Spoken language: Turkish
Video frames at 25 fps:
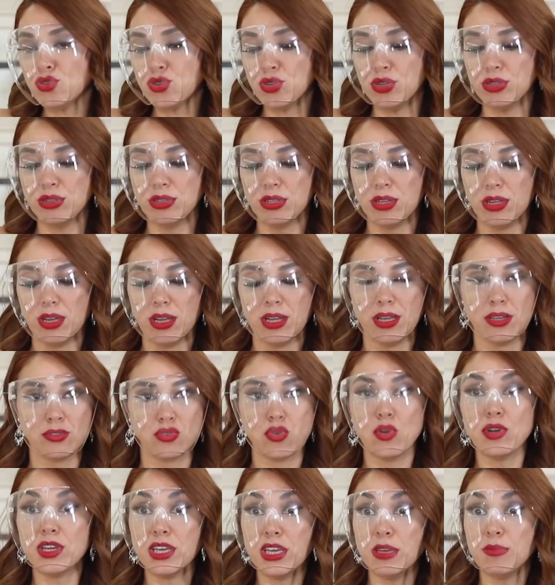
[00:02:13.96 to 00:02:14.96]
düşün.
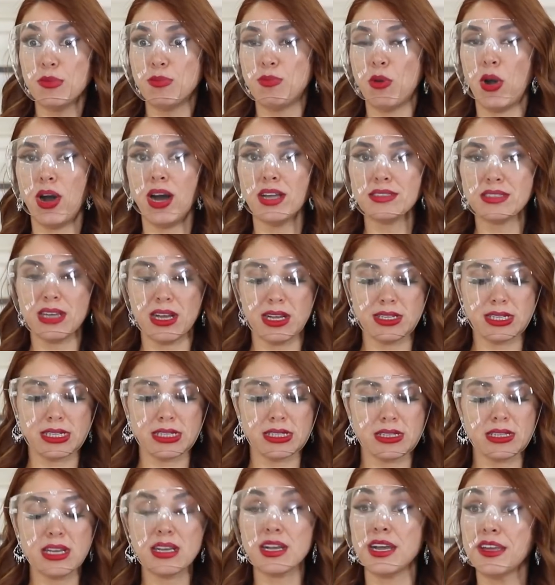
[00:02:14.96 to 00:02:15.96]
Çok, Çok iyi bir puanda puan
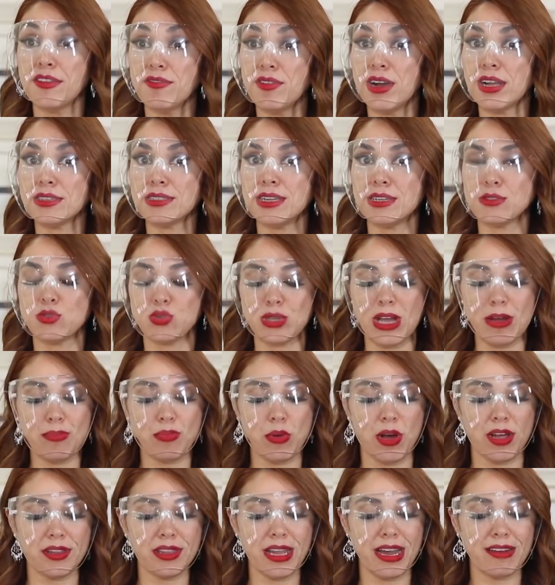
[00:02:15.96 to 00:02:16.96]
aslında. Aldım. Kayınvalideler güzel
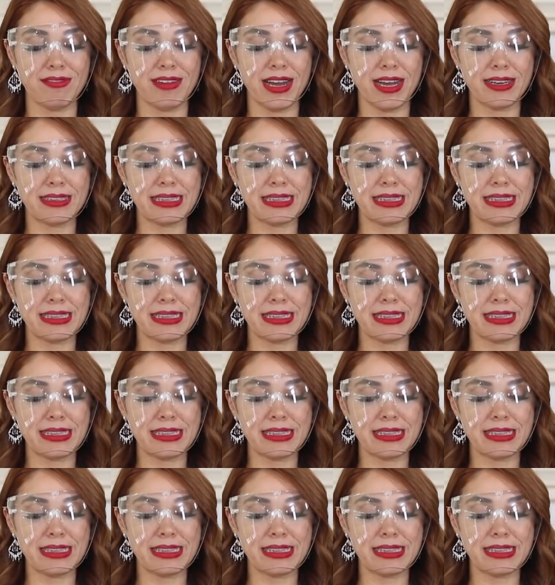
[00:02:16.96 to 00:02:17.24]
puanlar